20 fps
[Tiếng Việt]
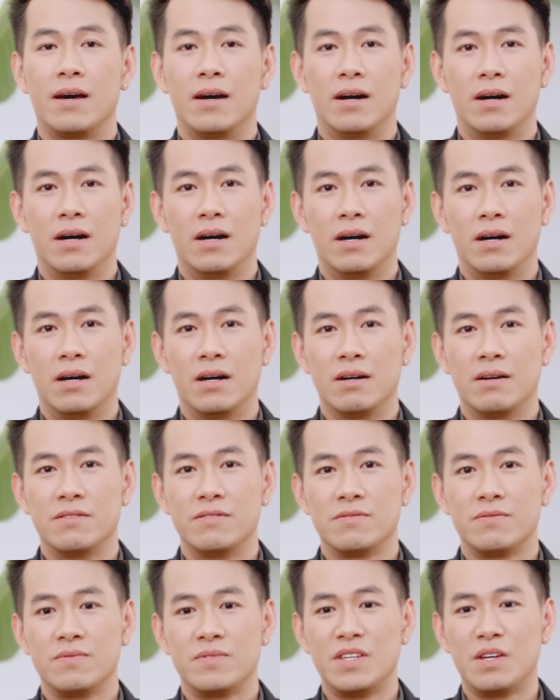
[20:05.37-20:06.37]
Uh,
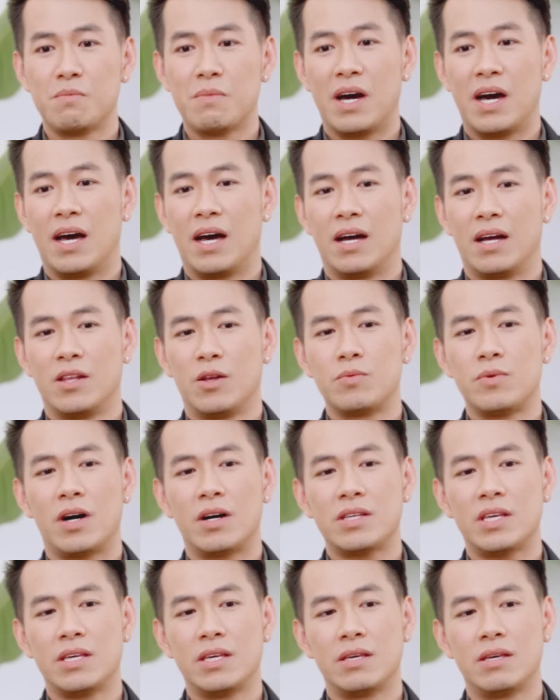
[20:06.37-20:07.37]
nhưng mà lúc
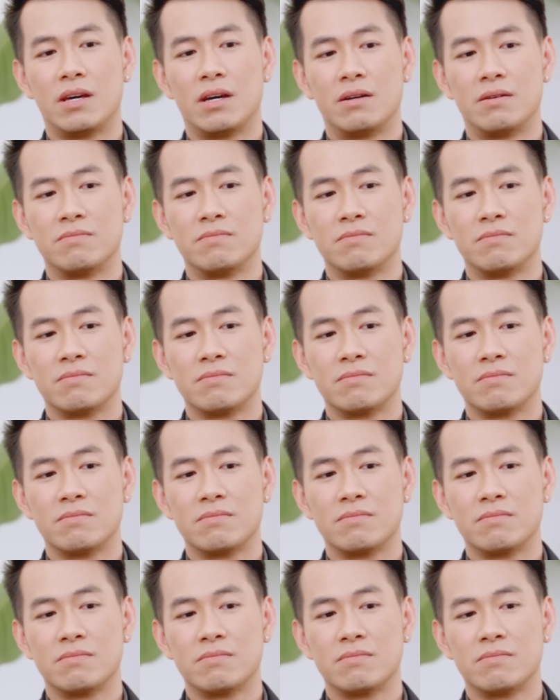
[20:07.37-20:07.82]
đó thì uh,